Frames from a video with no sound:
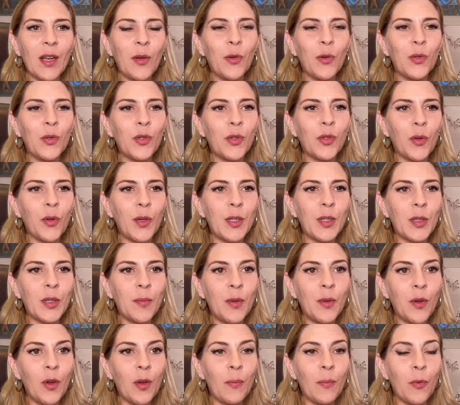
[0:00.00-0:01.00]
El gusto
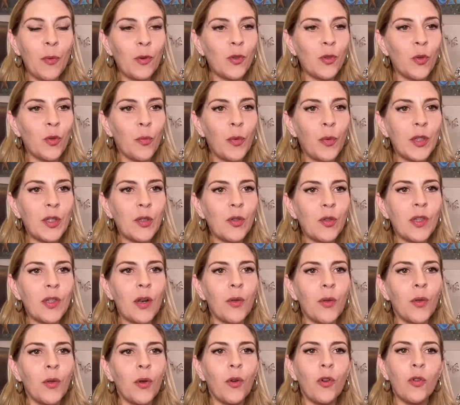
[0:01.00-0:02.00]
es mío y por supuesto
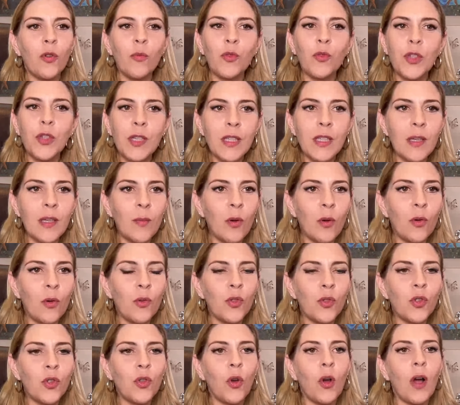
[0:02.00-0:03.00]
saludo con muchísimo
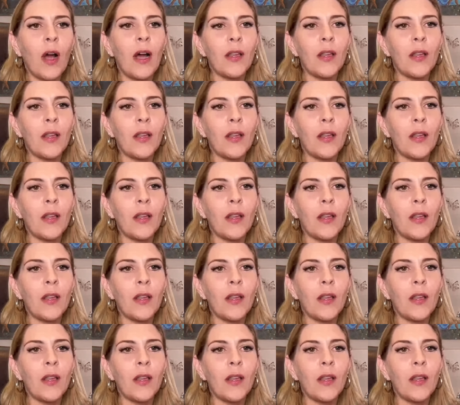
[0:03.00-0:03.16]
gusto